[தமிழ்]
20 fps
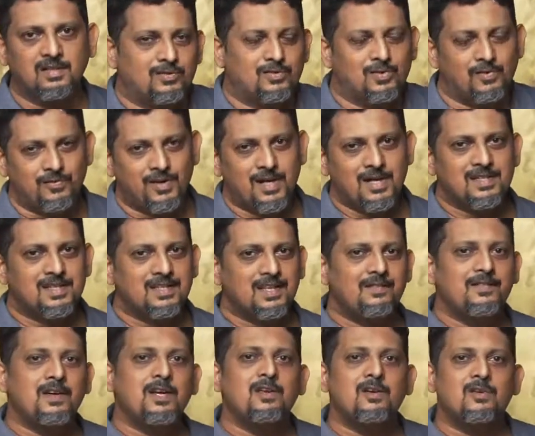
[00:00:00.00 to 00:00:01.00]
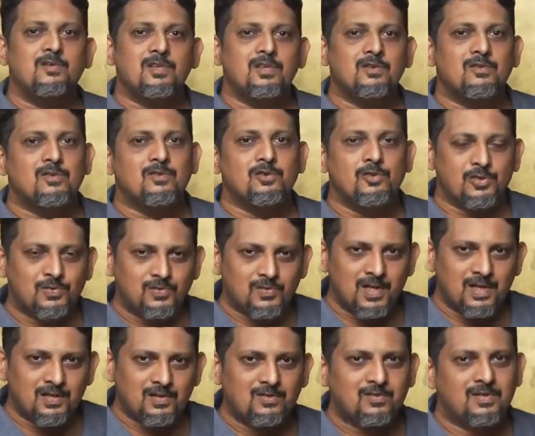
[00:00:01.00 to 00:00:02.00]
ஸோ ஃப்ரெண்ட்ஸ் இந்த வீடியோ வந்து உங்களுக்கு யூஸ்ஃபுல்லாக
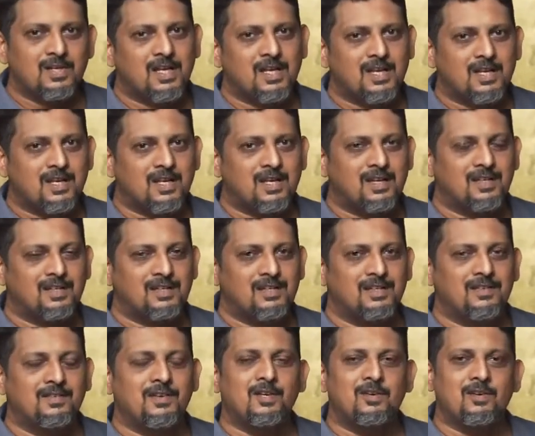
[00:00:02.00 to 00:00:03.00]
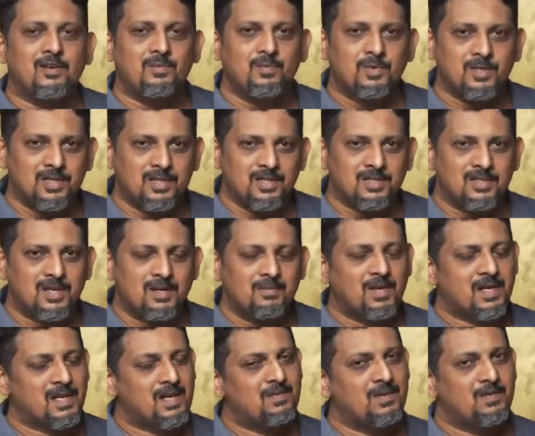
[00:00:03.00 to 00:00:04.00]
இருந்திருக்கும்னு நினைக்கிறேன் இந்த வீடியோ உங்களுக்கு பிடிச்சிருந்துச்சுன்னா
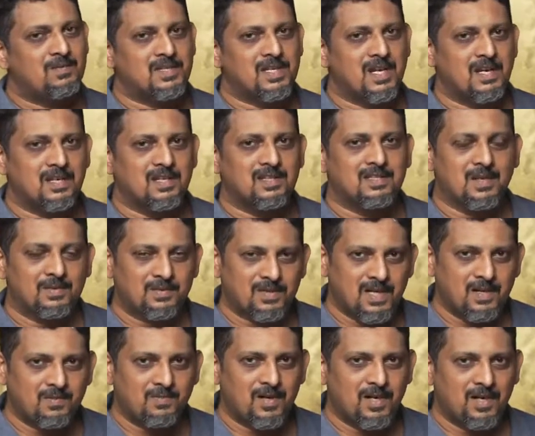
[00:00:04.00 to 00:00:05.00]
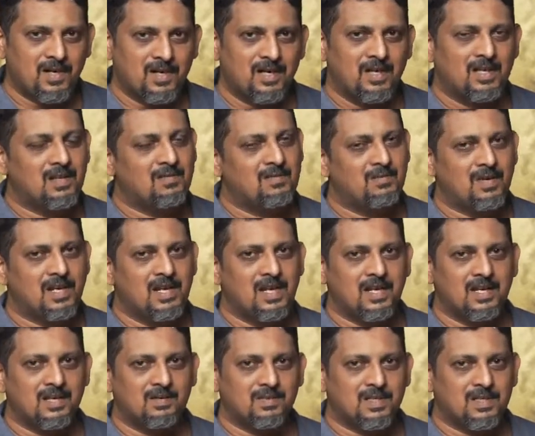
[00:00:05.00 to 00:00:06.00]
மறக்காமல் நம்ம சேனலுக்கு சப்ஸ்கிரைப் பண்ணுங்கள் அதே மாதிரி பெல்
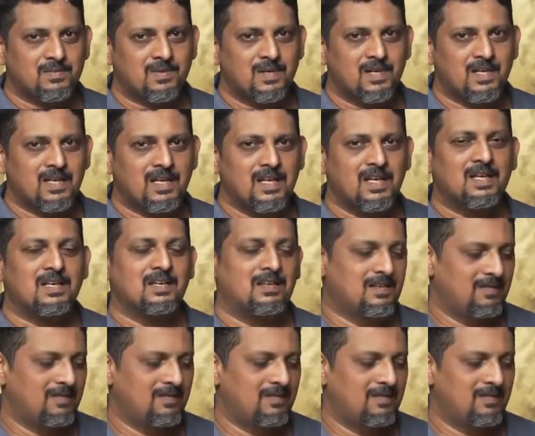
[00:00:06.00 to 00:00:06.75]
ஐக்கனை ப்ரெஸ் பண்ணுங்கள்